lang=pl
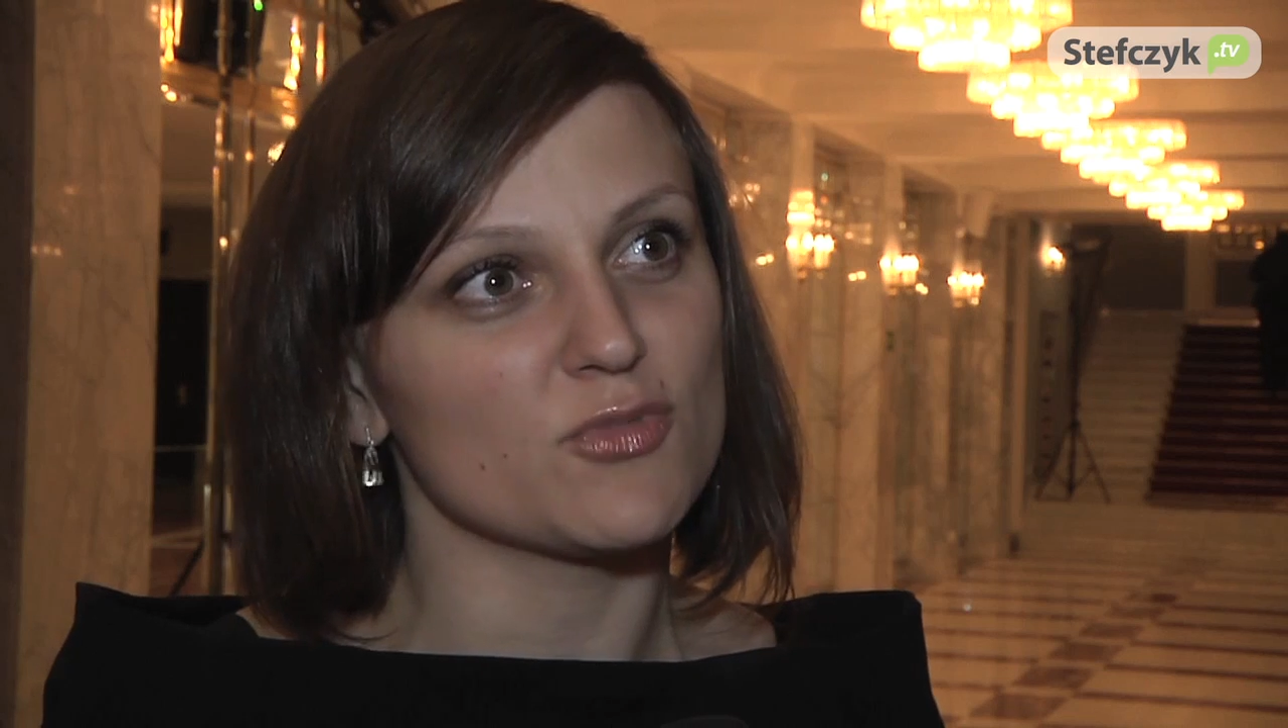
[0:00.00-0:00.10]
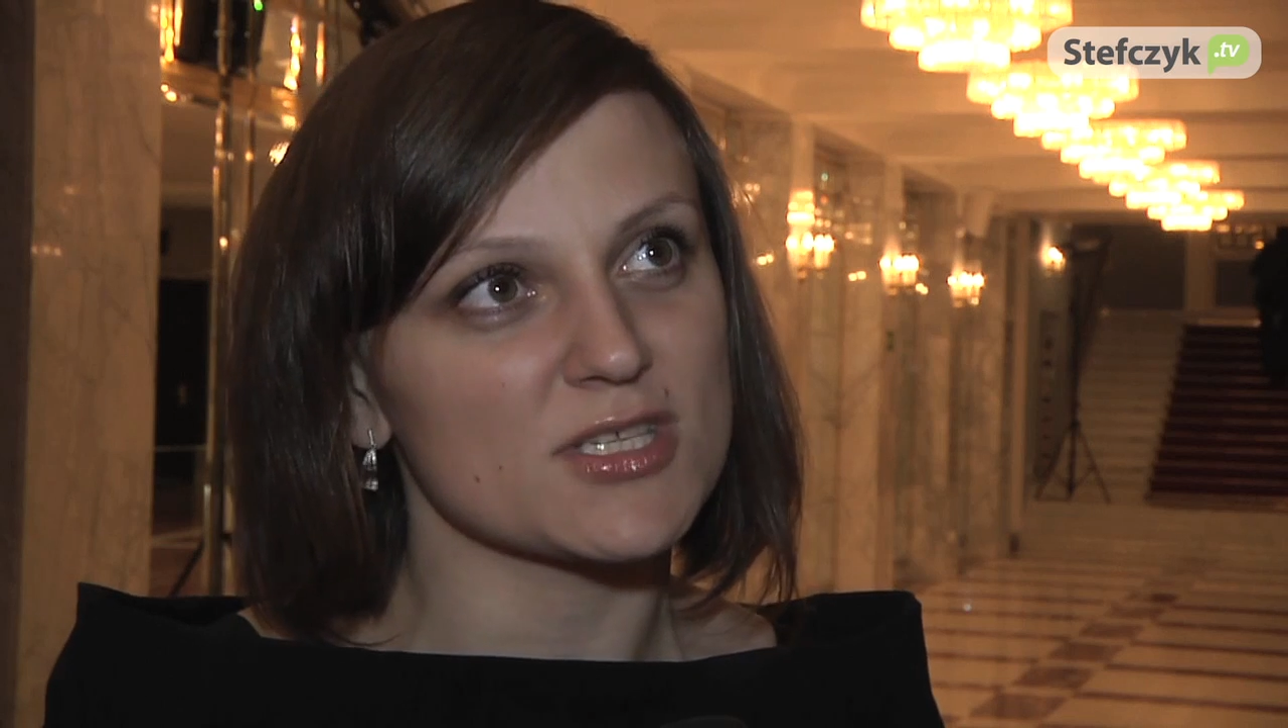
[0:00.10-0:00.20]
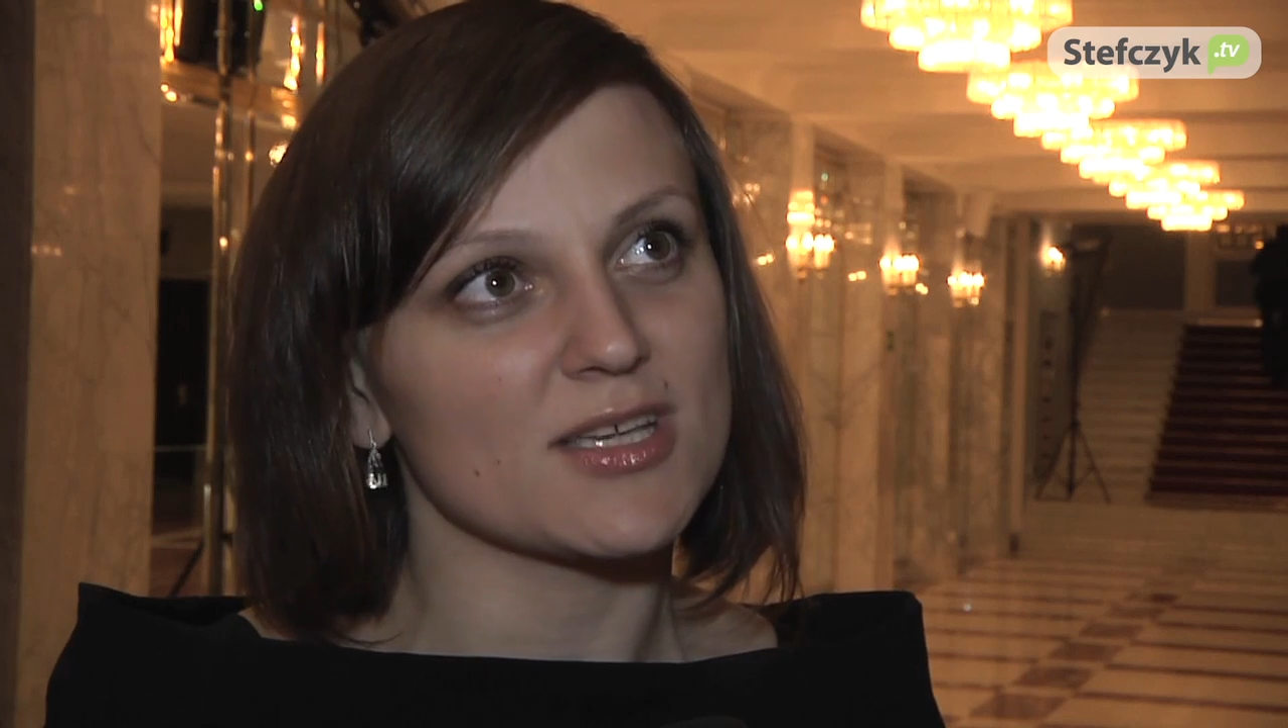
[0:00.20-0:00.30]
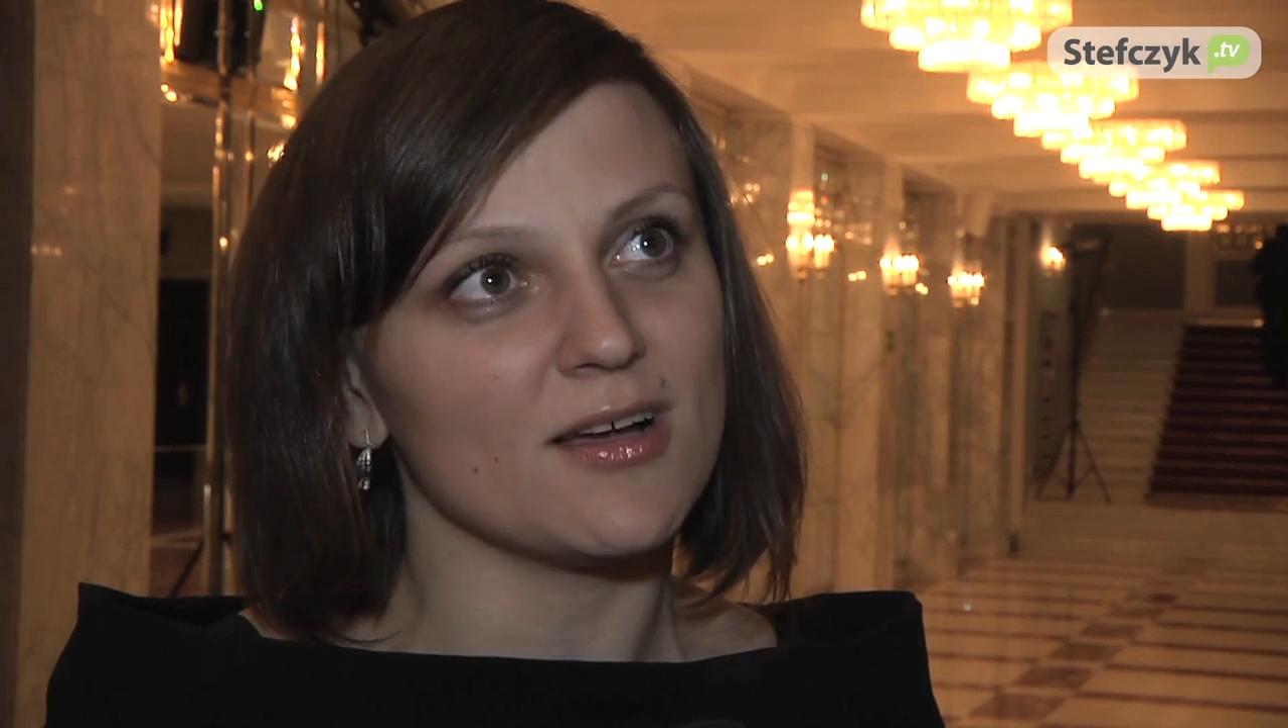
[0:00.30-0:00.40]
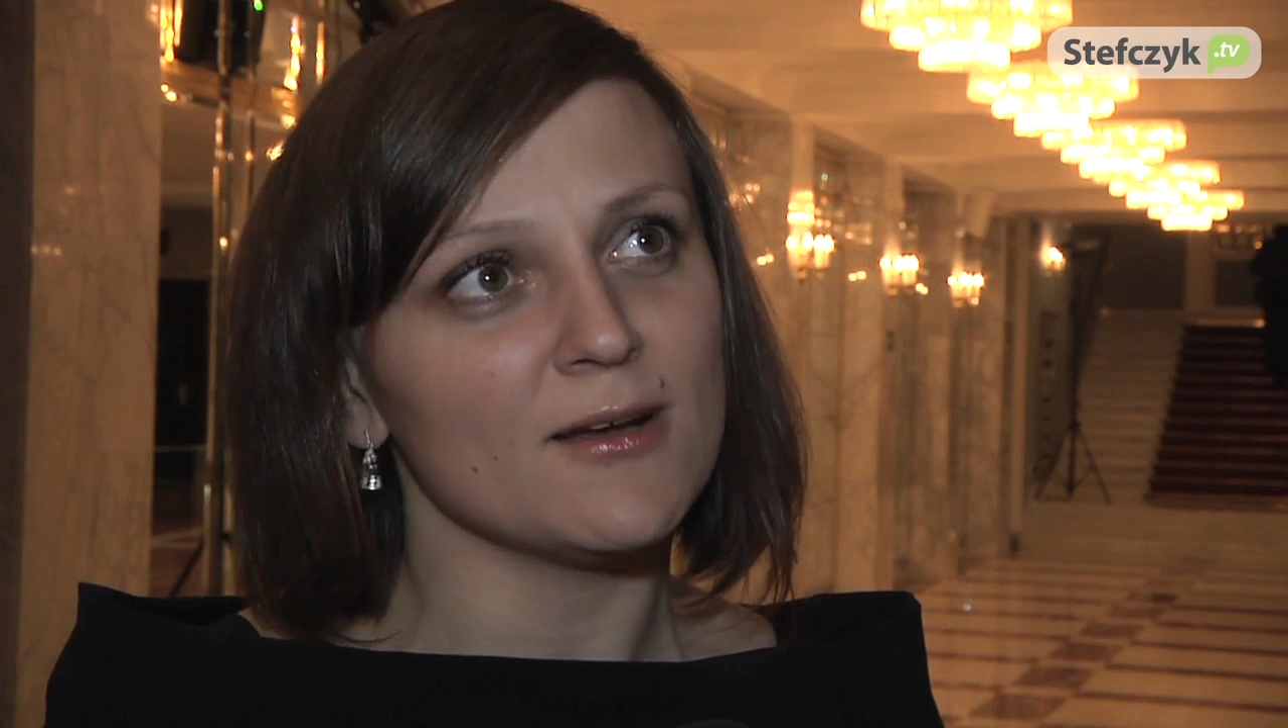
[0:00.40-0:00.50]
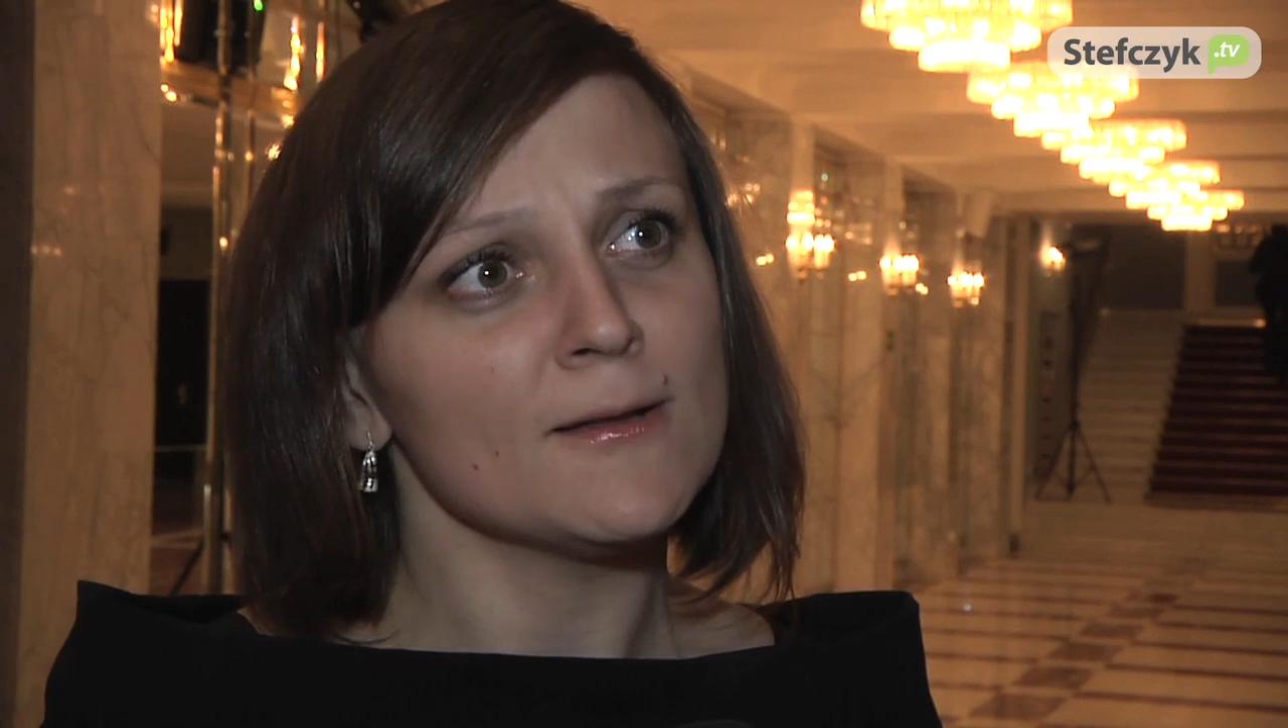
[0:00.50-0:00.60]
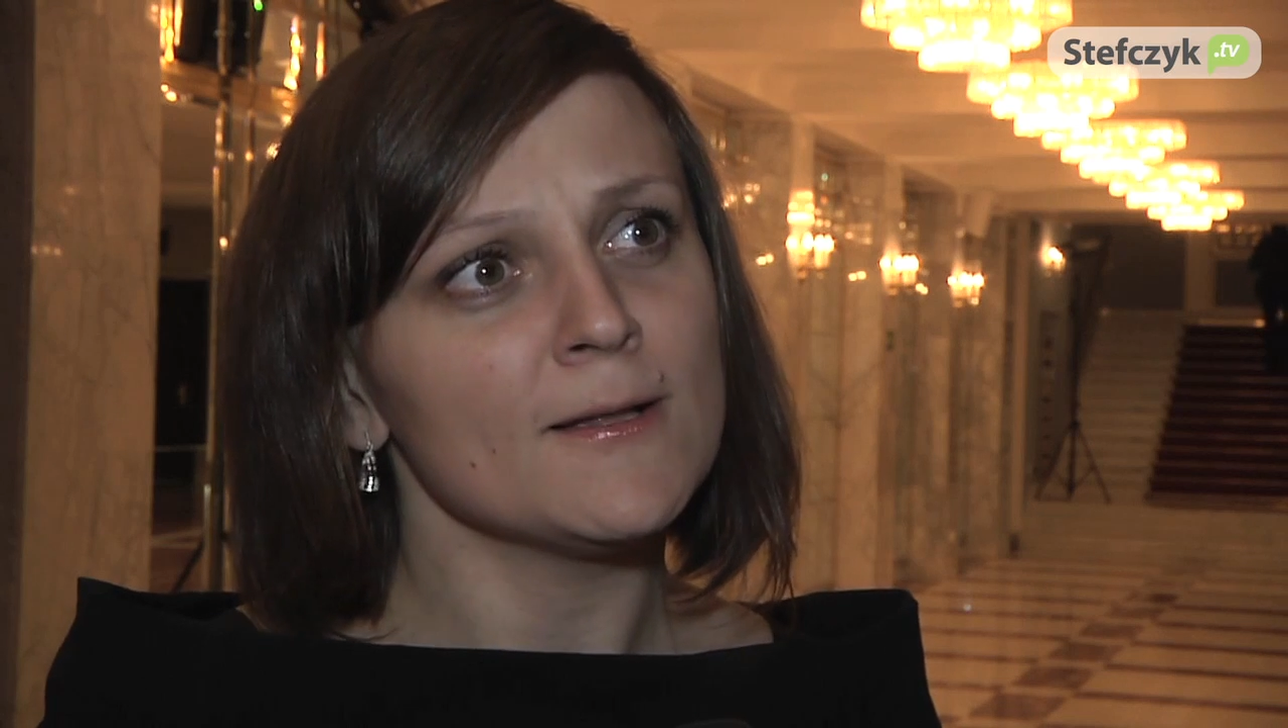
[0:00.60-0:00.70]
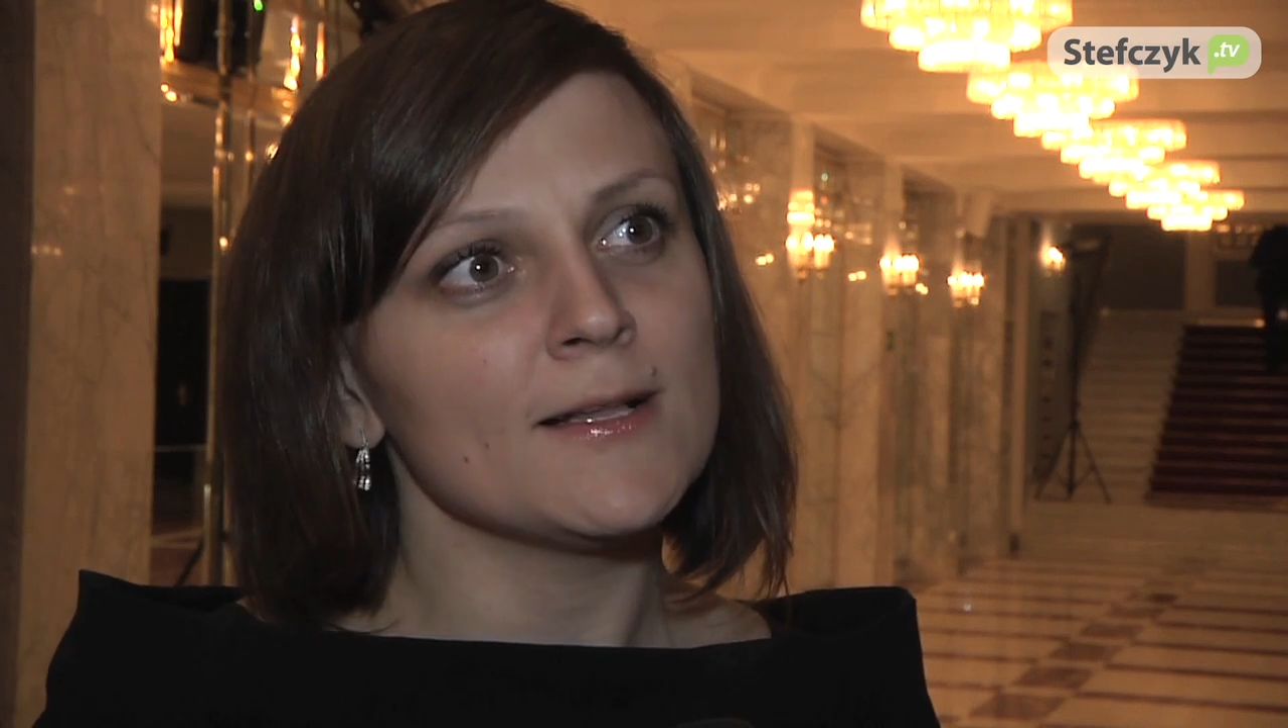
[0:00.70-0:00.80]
muzyka,